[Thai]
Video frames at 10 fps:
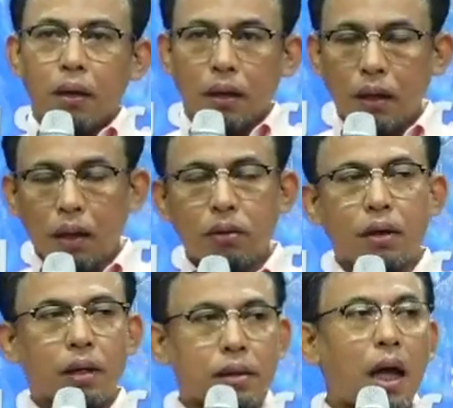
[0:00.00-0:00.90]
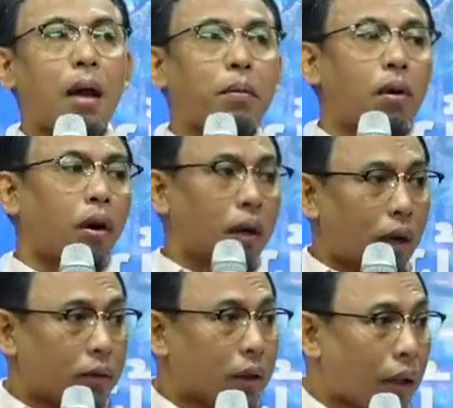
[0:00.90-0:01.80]
ที่เราจะทราบก่อน
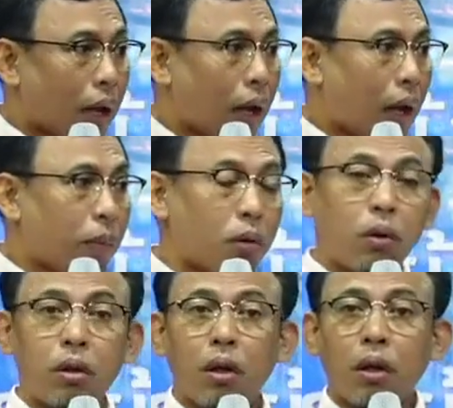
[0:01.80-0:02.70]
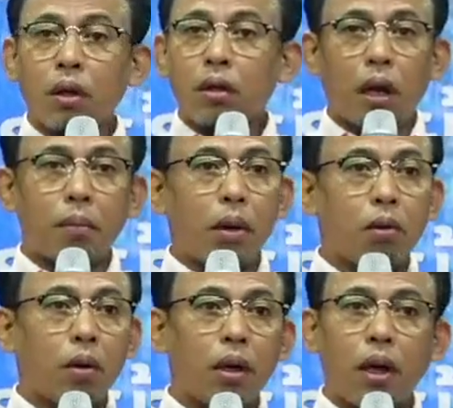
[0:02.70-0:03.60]
เราจะแต่งงานบางคนยังไม่
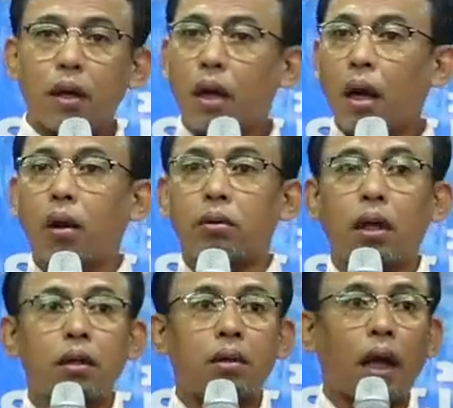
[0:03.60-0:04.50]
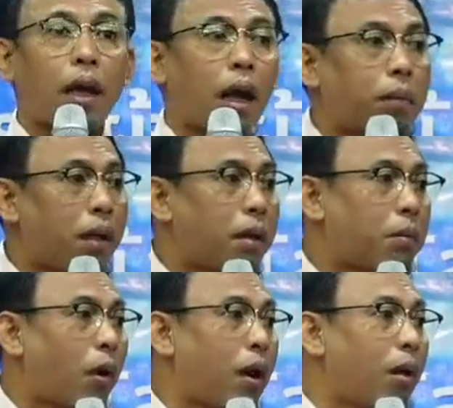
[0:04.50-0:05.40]
รู้เลยนั่งอ้าวฉันแต่งงานไปเรียบ
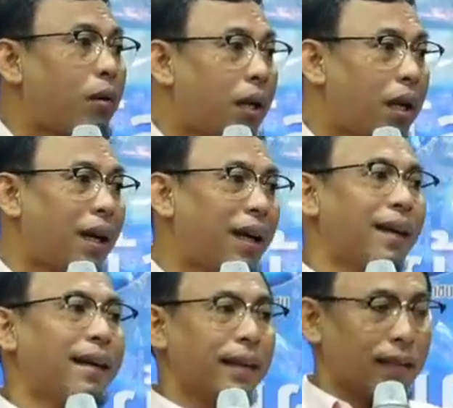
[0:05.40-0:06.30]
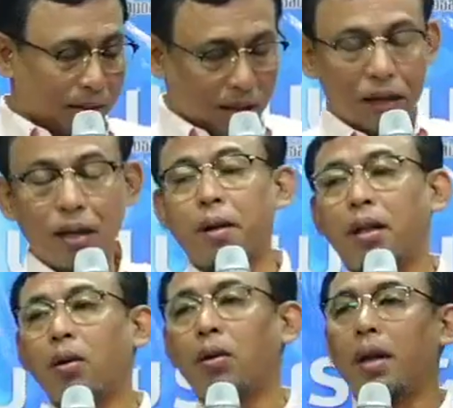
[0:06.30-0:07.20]
ร้อยแล้วเหรอเนี่ยอย่างนี้เป็น
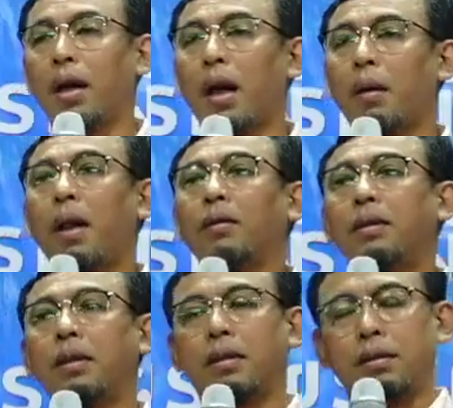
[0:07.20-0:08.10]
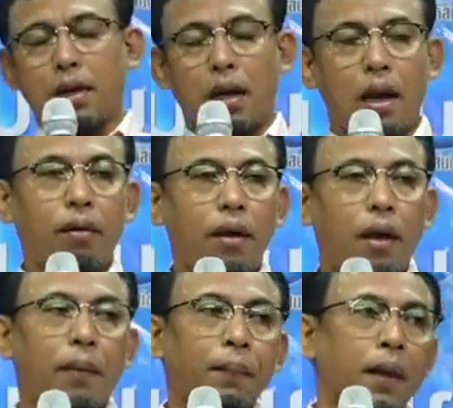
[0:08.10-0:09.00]
ต้นนะครับแล้วเสร็จแล้วเนี่
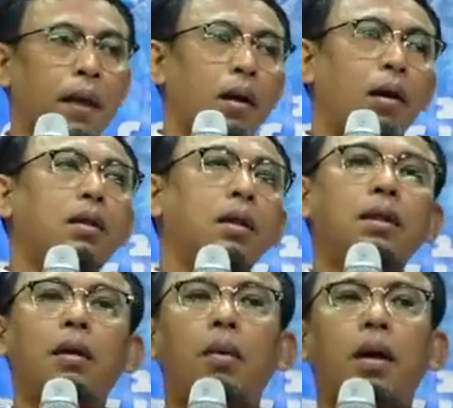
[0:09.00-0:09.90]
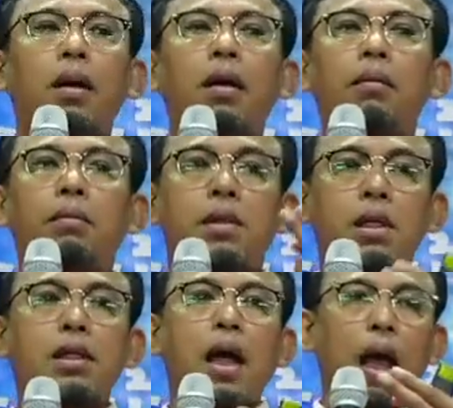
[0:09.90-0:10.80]
ยก็ถึงจะมาเริ่ม
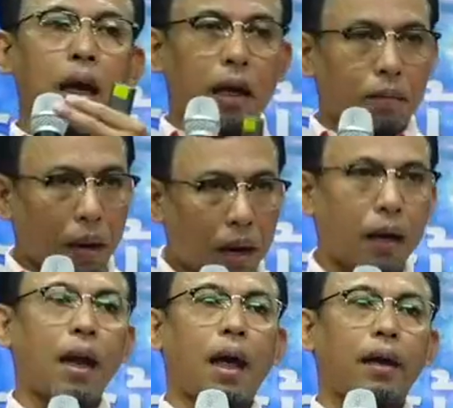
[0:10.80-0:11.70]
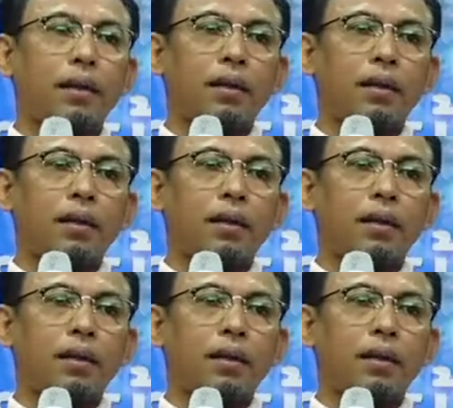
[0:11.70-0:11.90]
ศึกษากันภายหลัง